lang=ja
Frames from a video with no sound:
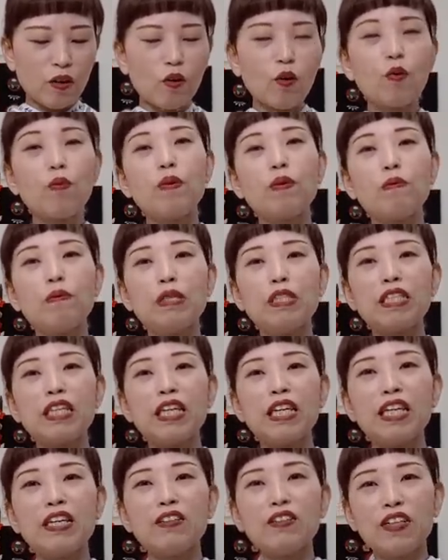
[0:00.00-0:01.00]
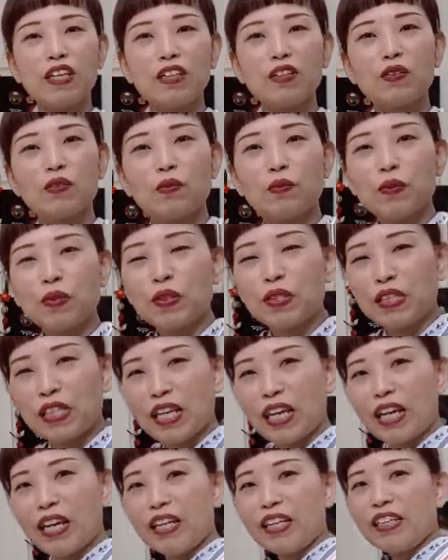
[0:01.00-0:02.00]
帯見せれるなと思っ
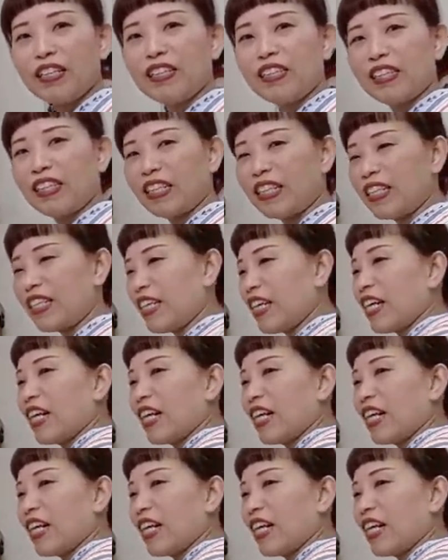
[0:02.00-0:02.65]
て出来